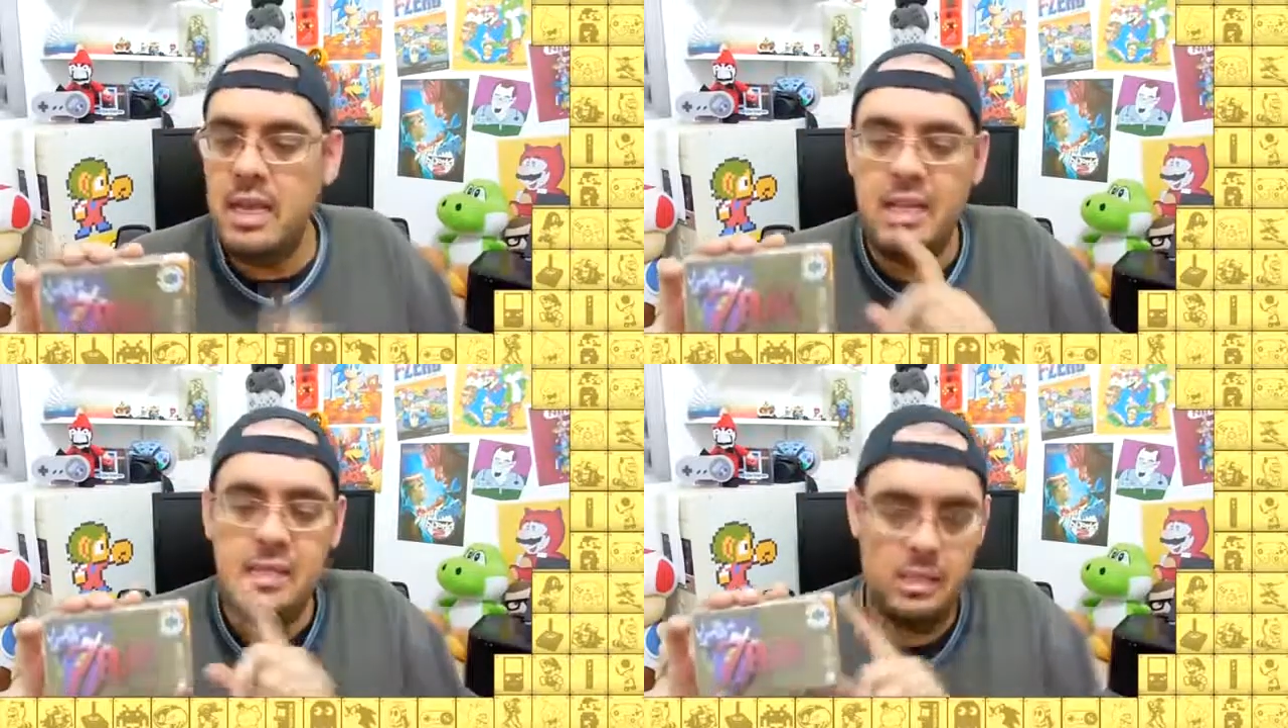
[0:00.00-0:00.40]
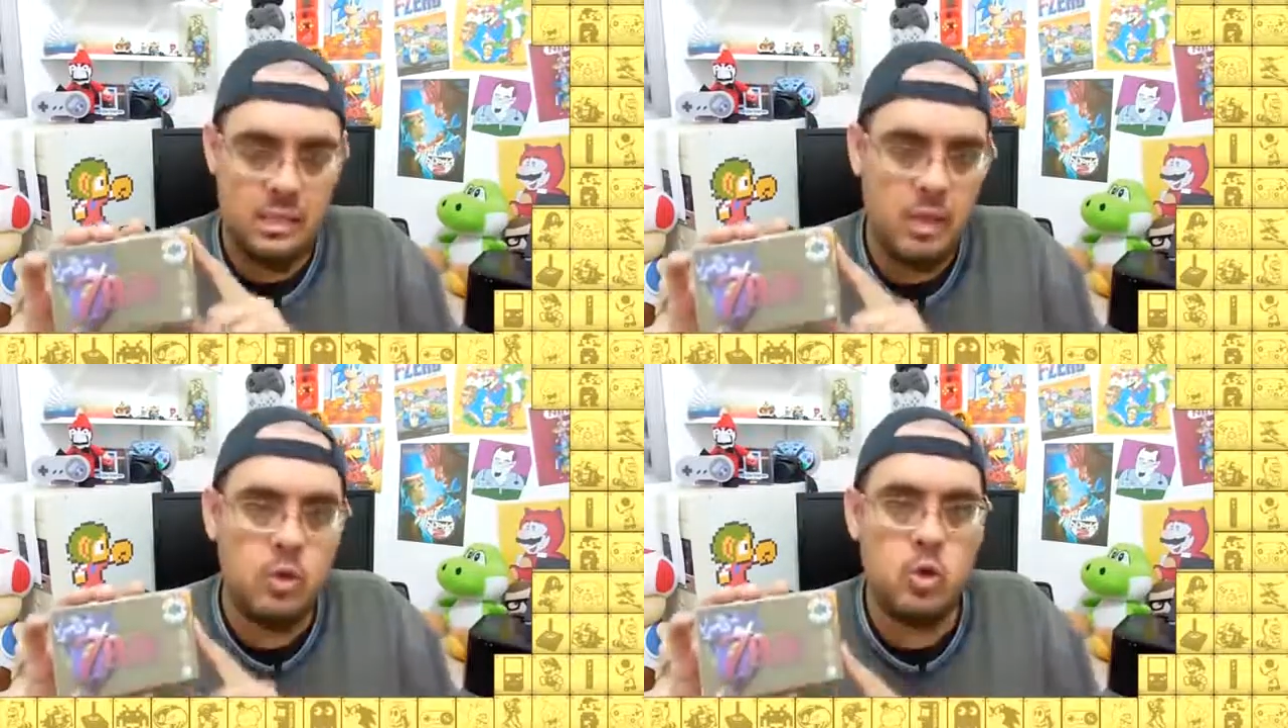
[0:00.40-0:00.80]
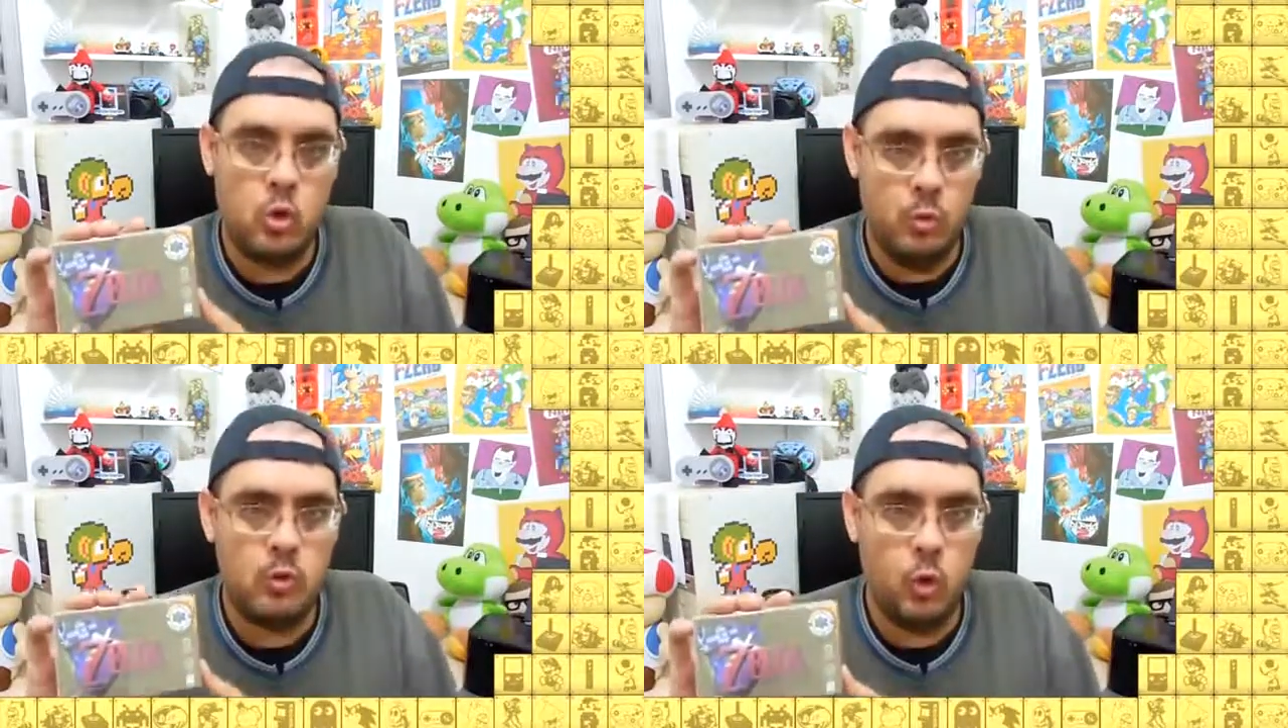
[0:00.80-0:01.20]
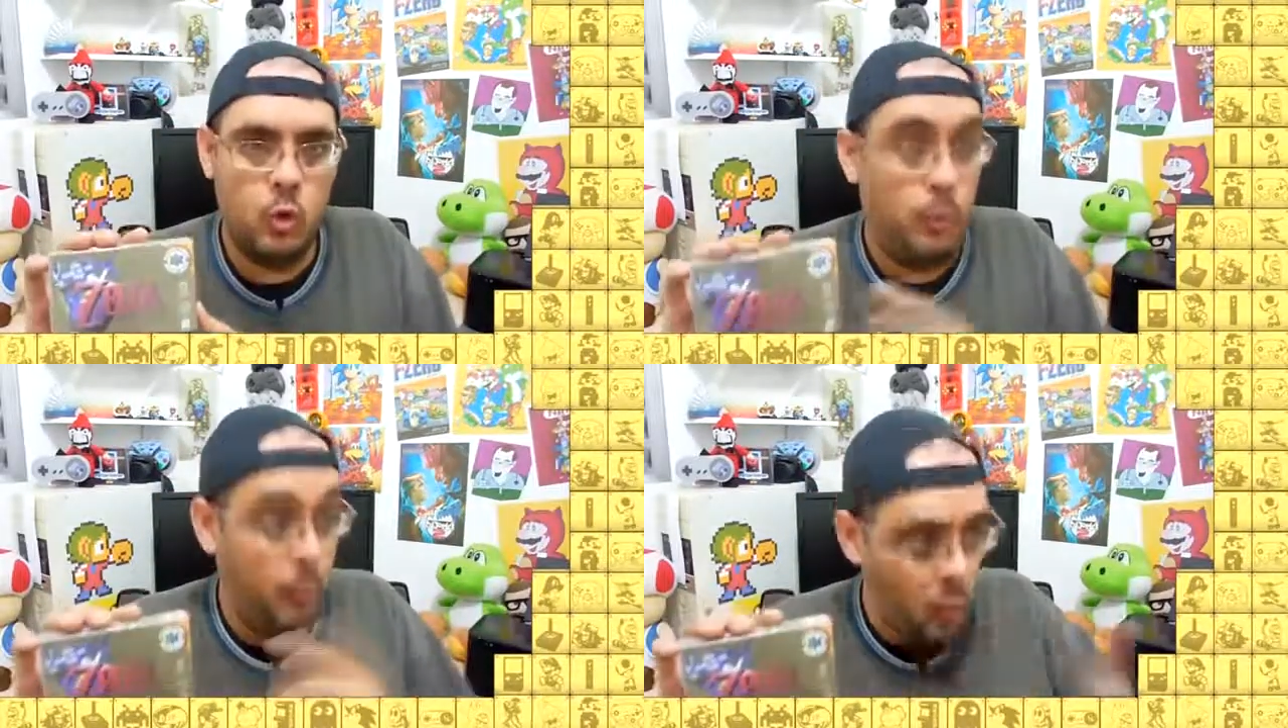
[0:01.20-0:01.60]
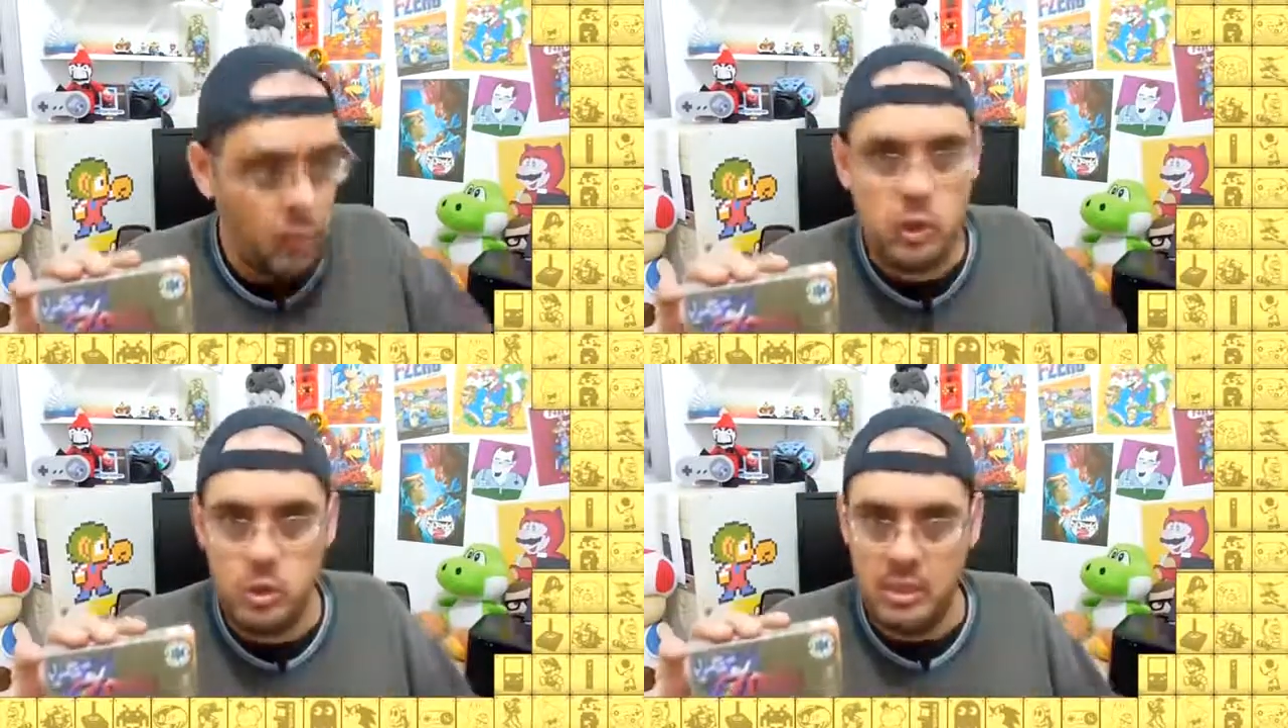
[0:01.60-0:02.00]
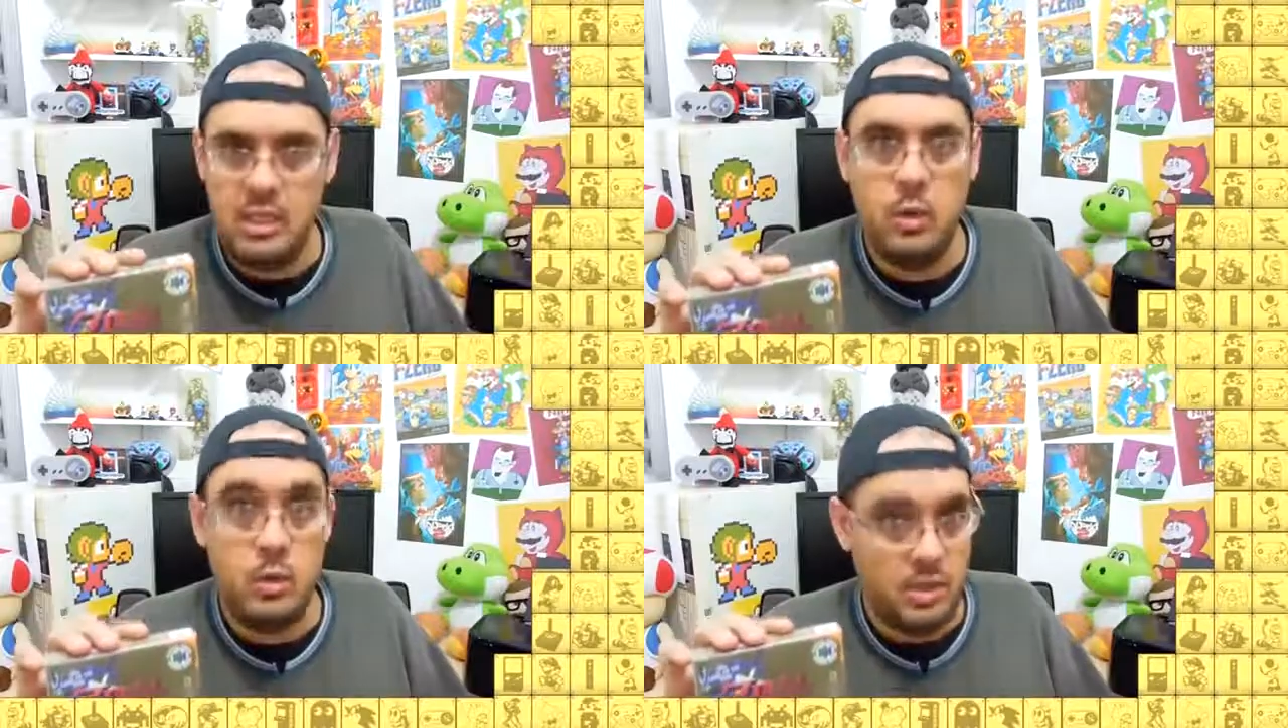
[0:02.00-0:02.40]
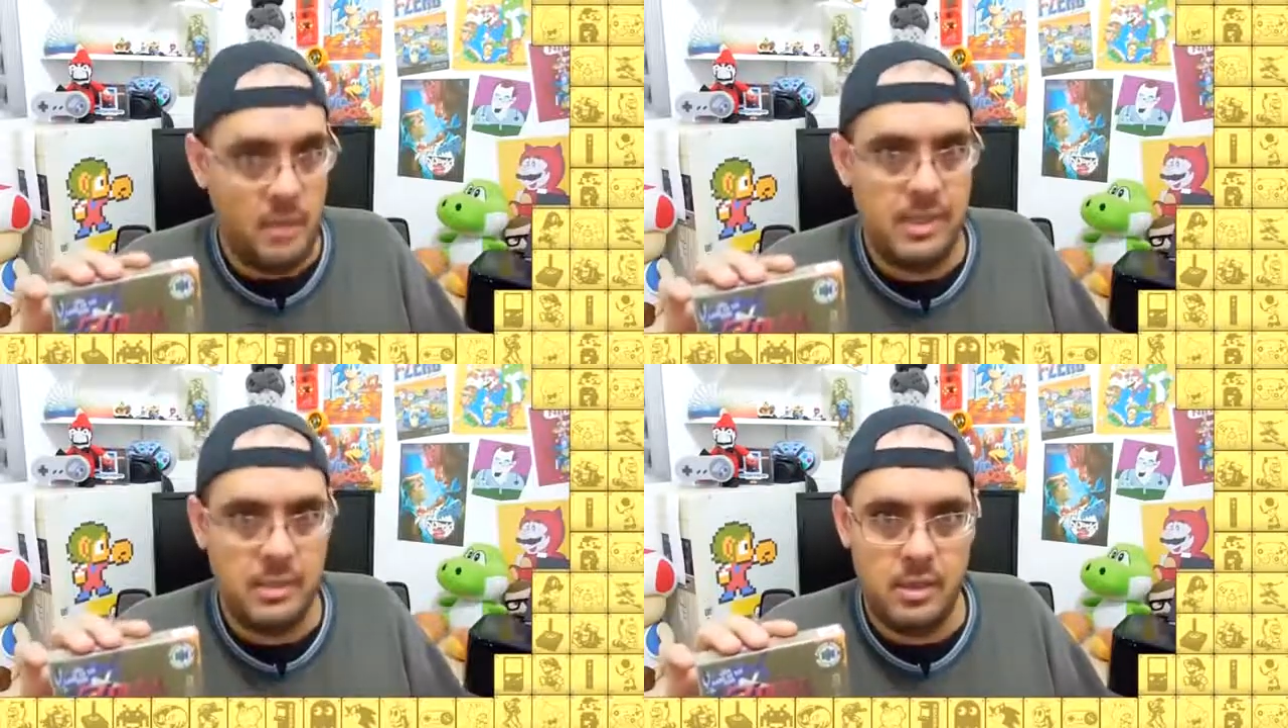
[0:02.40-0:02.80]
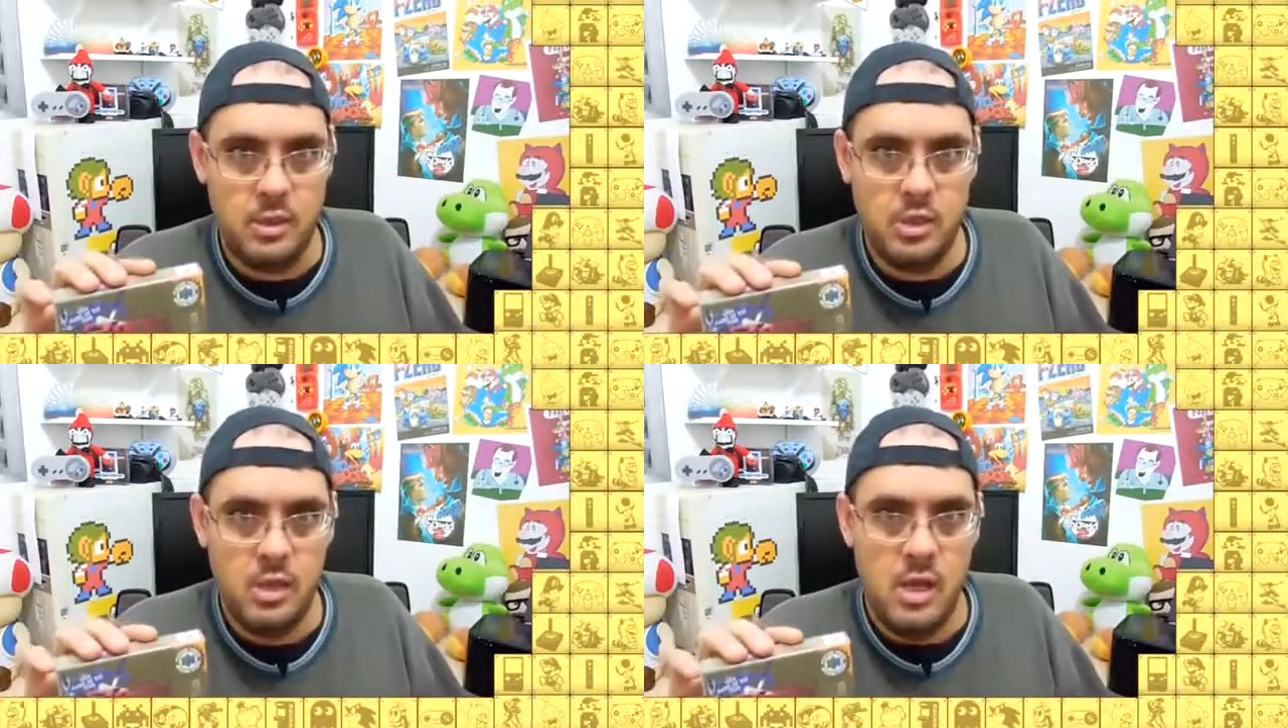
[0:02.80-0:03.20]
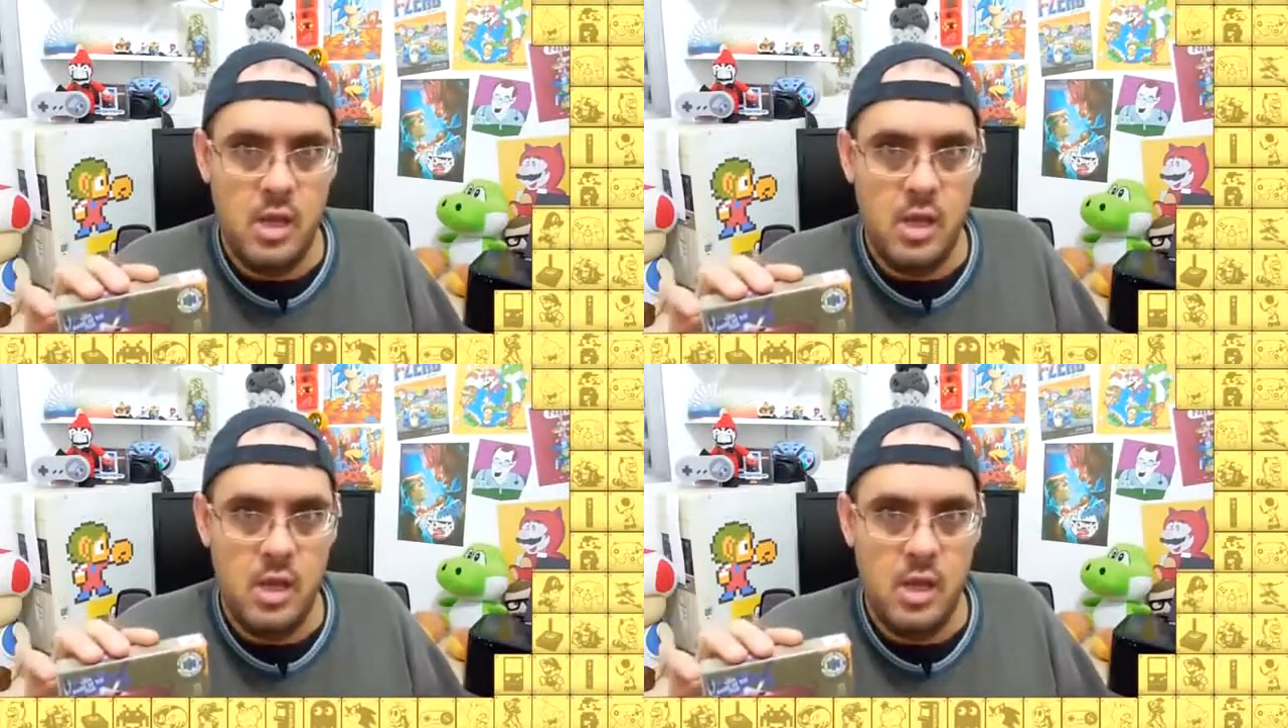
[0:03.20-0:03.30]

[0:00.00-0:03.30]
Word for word: Ele sim é um jogo muito louco, pouco que eu joguei dele eu gostei bastante,